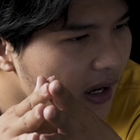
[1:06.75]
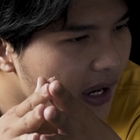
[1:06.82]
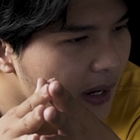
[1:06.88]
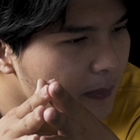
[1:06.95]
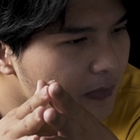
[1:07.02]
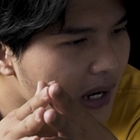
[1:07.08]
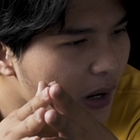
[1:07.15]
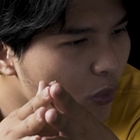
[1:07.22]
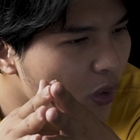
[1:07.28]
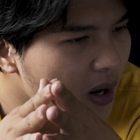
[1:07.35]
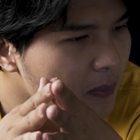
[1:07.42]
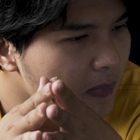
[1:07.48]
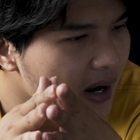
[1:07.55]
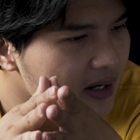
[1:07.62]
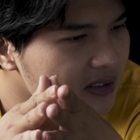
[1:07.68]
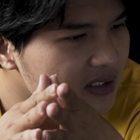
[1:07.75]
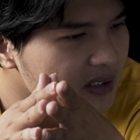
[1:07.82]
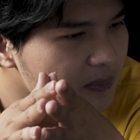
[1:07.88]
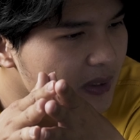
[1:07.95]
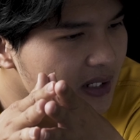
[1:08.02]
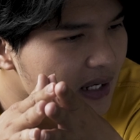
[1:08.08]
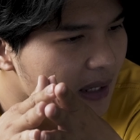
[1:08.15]
em đang hoang mang
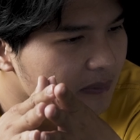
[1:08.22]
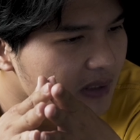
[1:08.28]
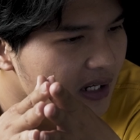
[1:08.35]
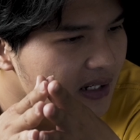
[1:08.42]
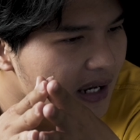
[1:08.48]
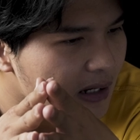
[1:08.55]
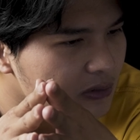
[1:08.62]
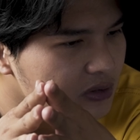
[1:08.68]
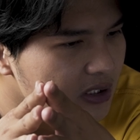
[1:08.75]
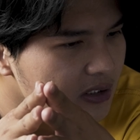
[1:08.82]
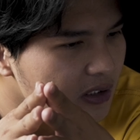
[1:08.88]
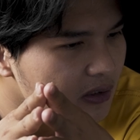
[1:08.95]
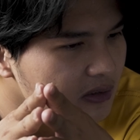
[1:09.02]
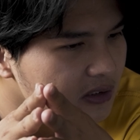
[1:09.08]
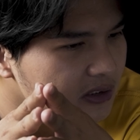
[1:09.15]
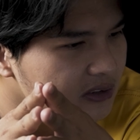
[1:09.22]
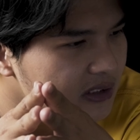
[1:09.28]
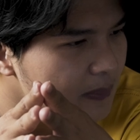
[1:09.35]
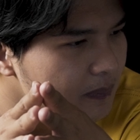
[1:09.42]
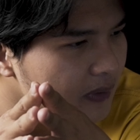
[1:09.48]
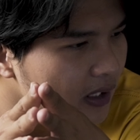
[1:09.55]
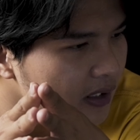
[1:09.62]
chưa biết làm thế nào trên con đường
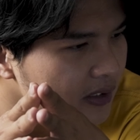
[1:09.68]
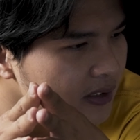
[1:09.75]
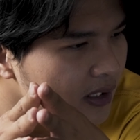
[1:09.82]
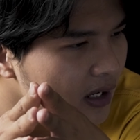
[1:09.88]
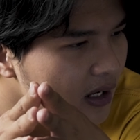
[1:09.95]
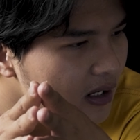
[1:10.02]
sắp tới